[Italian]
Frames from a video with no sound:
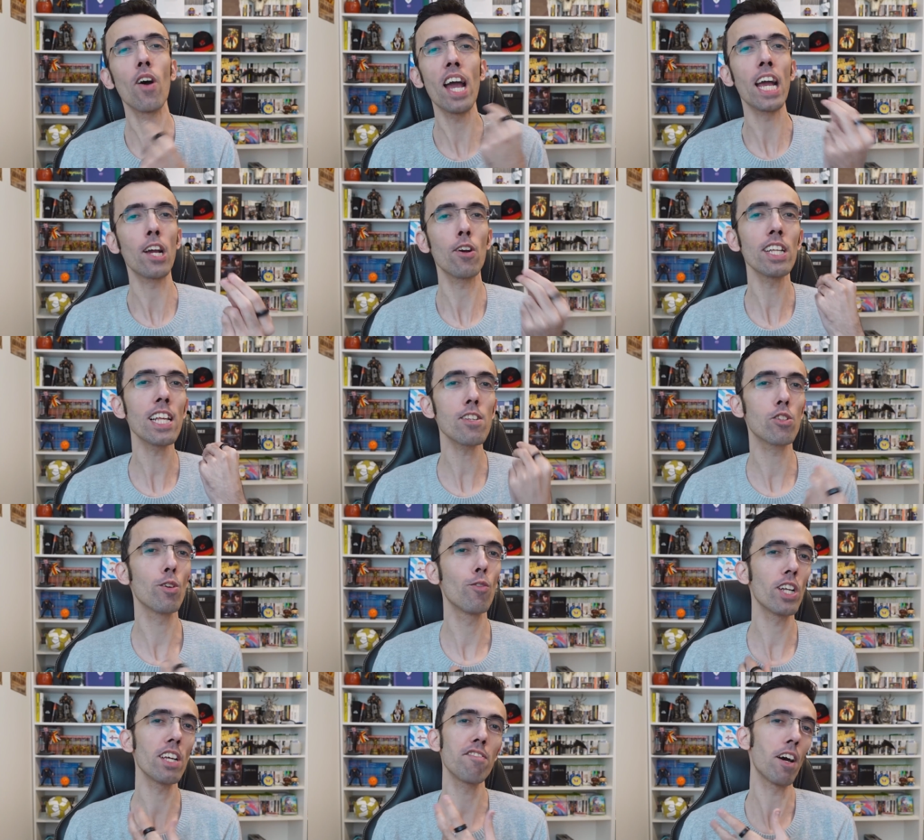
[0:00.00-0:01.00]
Ecco, adesso
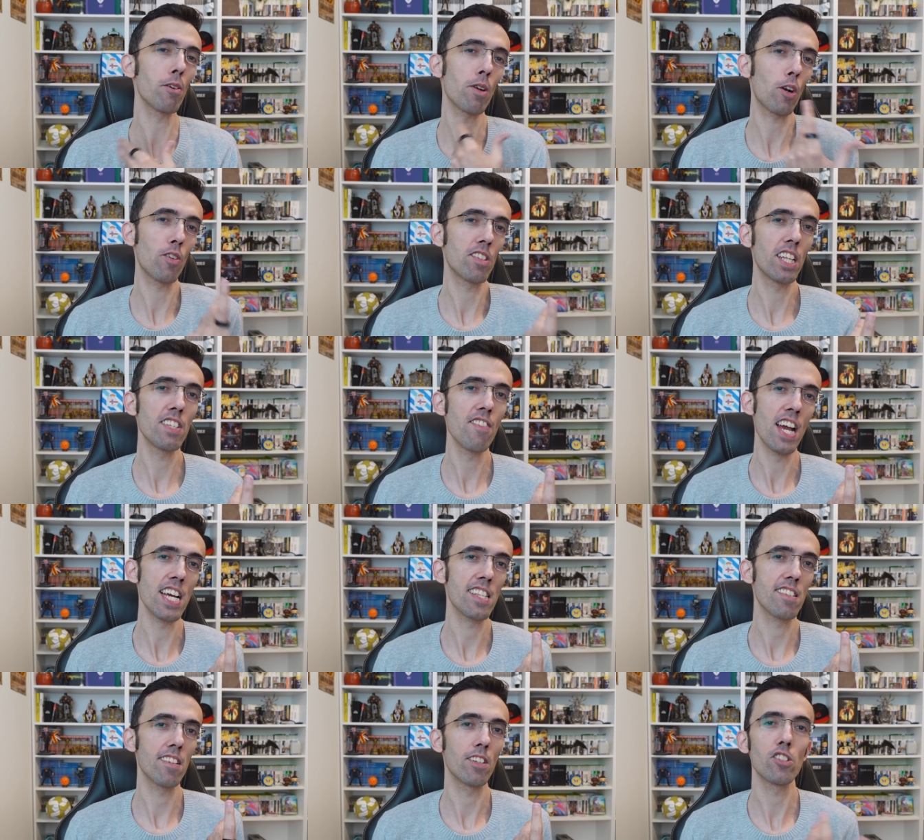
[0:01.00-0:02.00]
vorrei fare una cosa
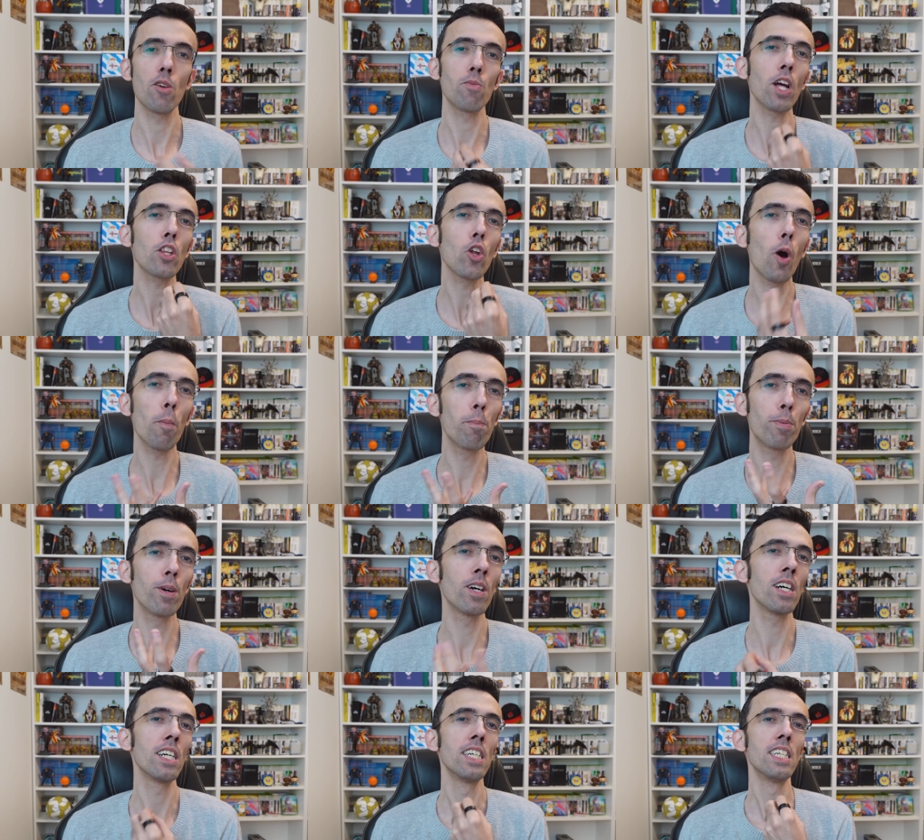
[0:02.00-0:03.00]
diversa, cioè una
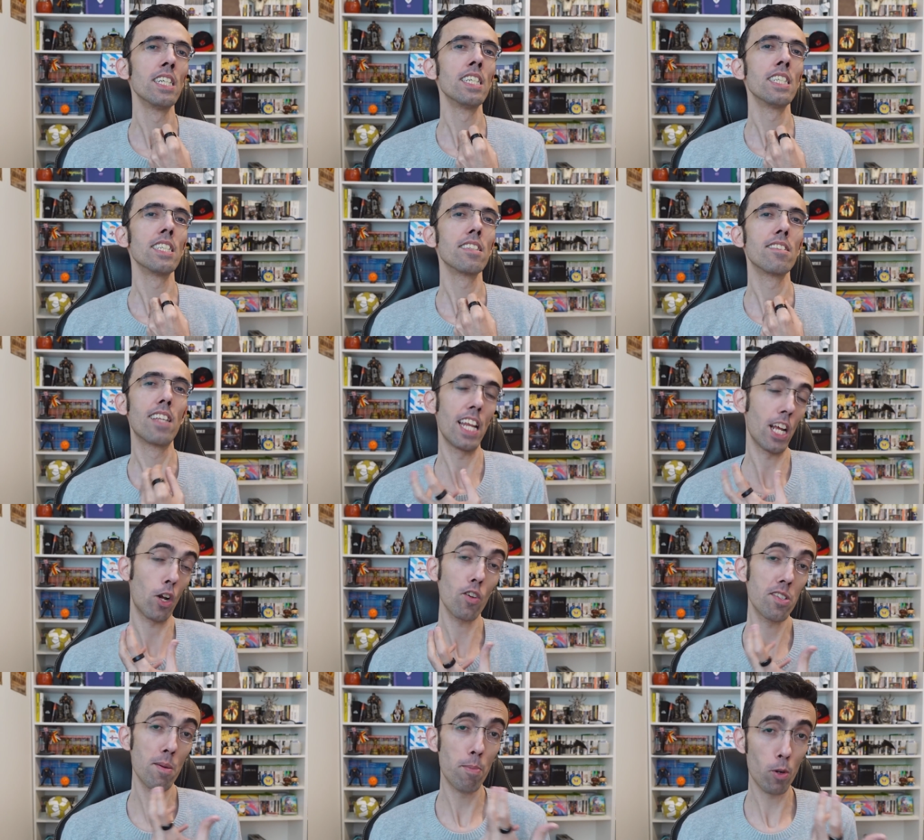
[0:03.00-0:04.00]
top delle
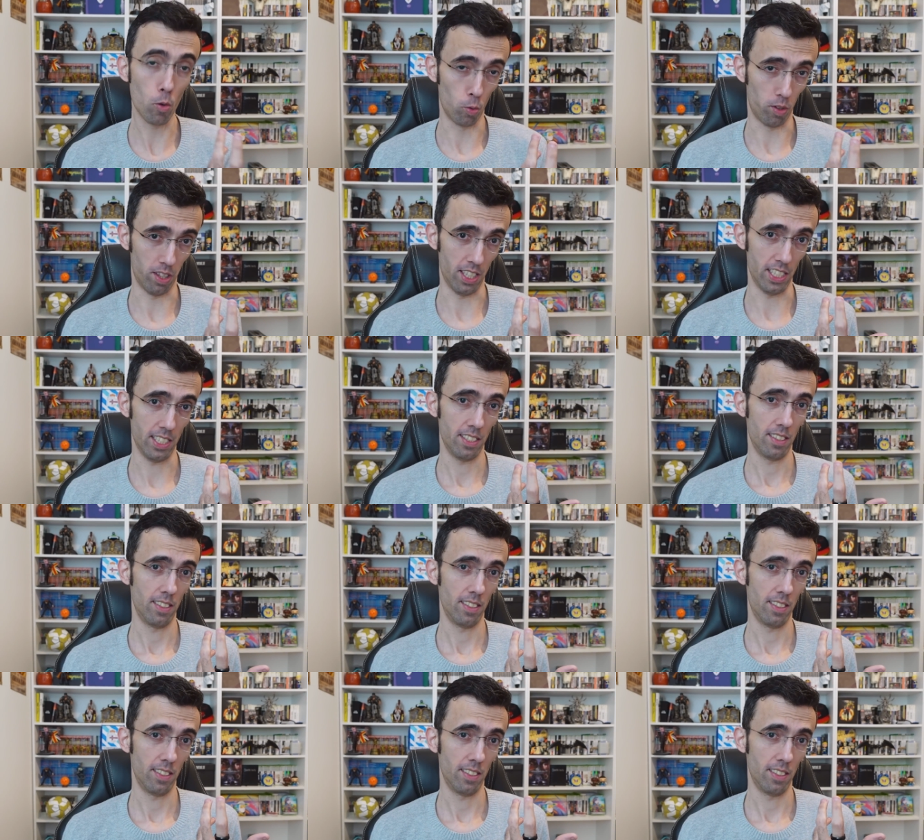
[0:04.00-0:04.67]
cose brutte.